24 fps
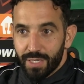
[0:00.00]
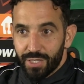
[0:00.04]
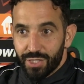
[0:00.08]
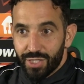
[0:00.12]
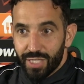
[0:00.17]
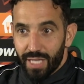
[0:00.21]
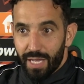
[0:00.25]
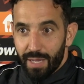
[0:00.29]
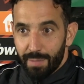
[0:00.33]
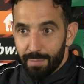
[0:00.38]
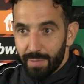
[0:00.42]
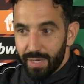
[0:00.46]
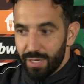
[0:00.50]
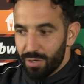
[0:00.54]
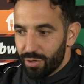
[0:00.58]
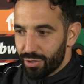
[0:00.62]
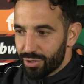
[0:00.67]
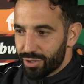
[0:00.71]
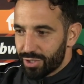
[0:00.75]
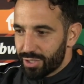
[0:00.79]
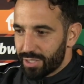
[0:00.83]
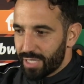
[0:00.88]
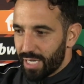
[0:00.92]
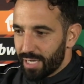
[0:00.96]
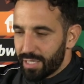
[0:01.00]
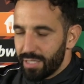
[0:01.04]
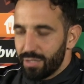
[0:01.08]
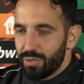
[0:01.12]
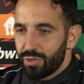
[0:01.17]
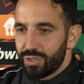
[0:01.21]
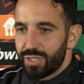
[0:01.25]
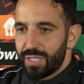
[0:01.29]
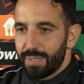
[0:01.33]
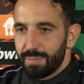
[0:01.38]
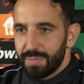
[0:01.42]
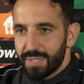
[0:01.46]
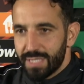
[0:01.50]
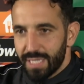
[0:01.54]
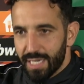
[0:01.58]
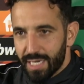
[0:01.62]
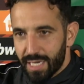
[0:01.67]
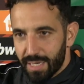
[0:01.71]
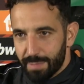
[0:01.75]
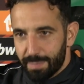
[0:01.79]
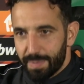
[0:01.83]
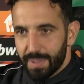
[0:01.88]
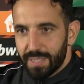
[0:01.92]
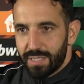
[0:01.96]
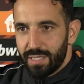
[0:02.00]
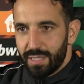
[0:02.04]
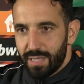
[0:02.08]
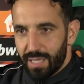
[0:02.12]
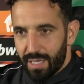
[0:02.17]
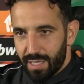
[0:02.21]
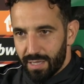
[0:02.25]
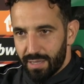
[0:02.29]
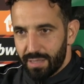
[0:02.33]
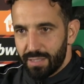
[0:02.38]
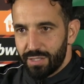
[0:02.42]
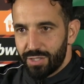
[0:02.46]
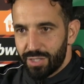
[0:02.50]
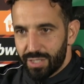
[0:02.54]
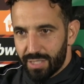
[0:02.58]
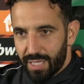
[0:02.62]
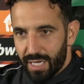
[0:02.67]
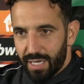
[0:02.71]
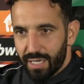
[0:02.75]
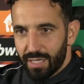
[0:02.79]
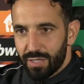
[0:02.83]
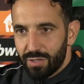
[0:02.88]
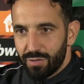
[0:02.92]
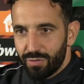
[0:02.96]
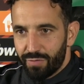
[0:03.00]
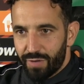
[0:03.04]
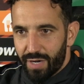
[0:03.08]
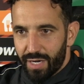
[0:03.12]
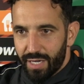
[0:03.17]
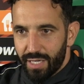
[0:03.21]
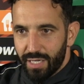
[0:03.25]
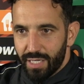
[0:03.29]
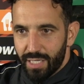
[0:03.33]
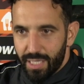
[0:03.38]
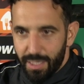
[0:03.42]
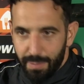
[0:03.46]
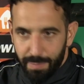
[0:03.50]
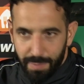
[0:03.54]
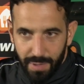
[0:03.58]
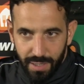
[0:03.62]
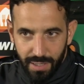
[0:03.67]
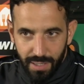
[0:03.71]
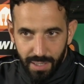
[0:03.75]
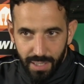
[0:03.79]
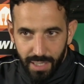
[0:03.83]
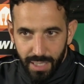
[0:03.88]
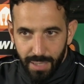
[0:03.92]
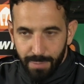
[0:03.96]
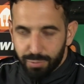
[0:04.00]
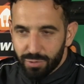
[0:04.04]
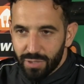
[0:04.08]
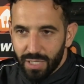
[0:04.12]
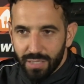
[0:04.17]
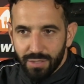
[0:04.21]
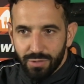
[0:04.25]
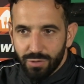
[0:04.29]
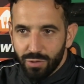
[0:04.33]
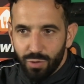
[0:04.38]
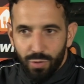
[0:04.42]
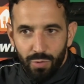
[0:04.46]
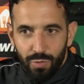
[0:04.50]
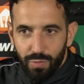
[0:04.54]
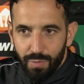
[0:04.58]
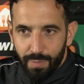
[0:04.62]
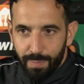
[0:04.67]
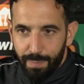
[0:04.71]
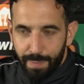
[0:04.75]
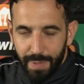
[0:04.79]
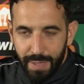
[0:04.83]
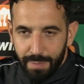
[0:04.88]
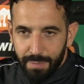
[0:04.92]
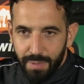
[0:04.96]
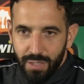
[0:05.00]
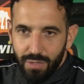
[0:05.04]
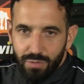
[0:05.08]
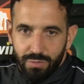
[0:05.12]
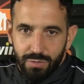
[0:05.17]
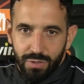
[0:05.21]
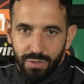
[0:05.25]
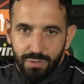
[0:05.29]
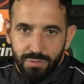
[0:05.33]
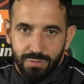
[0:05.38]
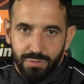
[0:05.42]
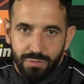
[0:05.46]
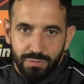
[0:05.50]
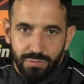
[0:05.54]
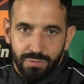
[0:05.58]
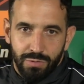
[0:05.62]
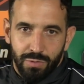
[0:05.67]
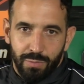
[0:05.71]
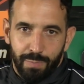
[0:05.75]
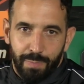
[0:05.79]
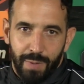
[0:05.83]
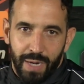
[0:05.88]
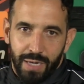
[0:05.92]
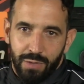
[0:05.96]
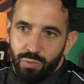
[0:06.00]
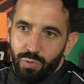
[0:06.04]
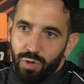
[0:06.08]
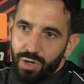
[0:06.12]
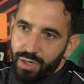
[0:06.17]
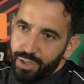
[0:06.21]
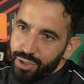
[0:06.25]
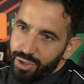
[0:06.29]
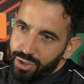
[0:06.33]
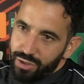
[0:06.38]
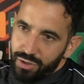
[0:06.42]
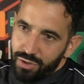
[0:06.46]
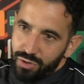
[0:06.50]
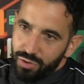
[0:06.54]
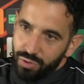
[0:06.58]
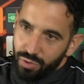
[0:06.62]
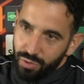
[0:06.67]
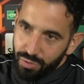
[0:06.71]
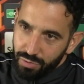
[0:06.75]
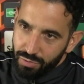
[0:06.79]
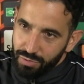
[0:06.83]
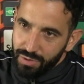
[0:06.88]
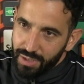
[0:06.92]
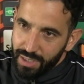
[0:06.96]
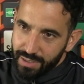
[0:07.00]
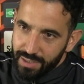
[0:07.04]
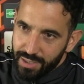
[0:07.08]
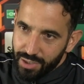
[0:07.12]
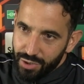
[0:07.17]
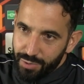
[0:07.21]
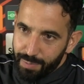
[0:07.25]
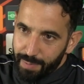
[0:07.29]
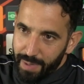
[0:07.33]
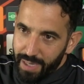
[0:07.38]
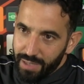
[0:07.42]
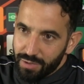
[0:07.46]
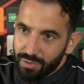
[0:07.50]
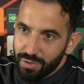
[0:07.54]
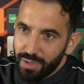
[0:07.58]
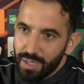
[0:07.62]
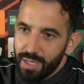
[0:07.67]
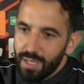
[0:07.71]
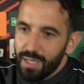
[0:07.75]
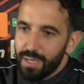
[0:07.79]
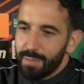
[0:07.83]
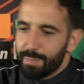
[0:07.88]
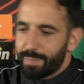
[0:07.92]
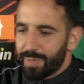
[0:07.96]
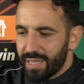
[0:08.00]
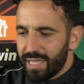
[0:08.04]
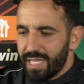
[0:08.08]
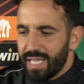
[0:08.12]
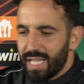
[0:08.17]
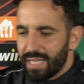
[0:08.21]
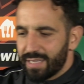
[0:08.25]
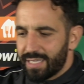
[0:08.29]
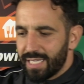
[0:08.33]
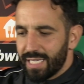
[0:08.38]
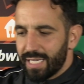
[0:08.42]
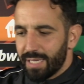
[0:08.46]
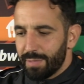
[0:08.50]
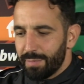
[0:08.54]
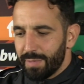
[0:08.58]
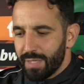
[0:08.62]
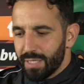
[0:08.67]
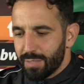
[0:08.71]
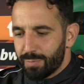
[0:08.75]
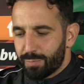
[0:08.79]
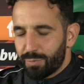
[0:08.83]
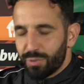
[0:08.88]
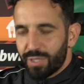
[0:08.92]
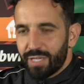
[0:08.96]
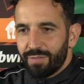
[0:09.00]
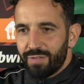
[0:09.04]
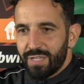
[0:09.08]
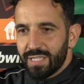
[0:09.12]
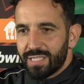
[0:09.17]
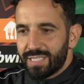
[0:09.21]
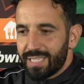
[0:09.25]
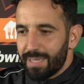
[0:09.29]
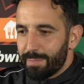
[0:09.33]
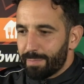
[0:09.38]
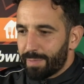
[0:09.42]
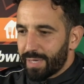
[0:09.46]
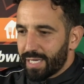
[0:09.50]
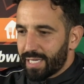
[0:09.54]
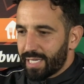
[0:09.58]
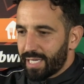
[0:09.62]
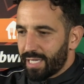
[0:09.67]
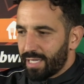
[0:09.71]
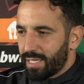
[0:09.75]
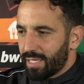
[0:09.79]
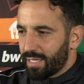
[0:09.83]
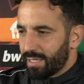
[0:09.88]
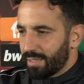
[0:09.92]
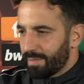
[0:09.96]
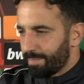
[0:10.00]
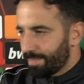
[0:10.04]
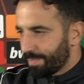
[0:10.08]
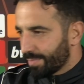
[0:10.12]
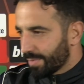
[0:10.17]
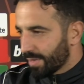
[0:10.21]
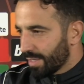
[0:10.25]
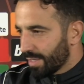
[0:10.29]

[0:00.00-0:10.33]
que, está em maior destaque. E nós temos a capacidade de estar a renovar a equipa e, portanto, não, para mim, não, eu não, não perco horas de sono nesse aspecto. Perdi antigamente porque havia sempre aquela